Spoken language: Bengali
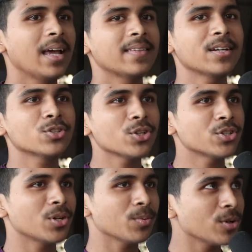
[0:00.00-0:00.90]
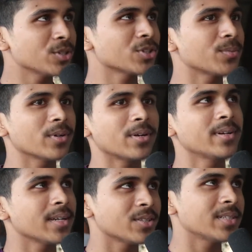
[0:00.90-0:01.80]
তার শৈশব কৈশোর সম্পর্কে
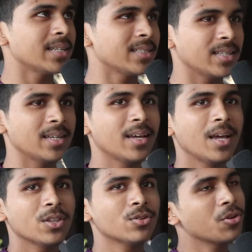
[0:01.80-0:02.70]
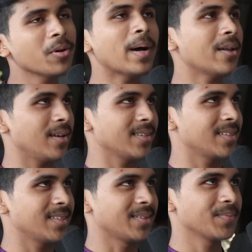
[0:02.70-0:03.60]
অনেক কিছু জেনেছি তো খুবই ভালো
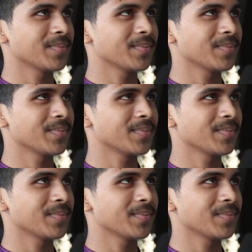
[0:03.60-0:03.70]
লাগতেছে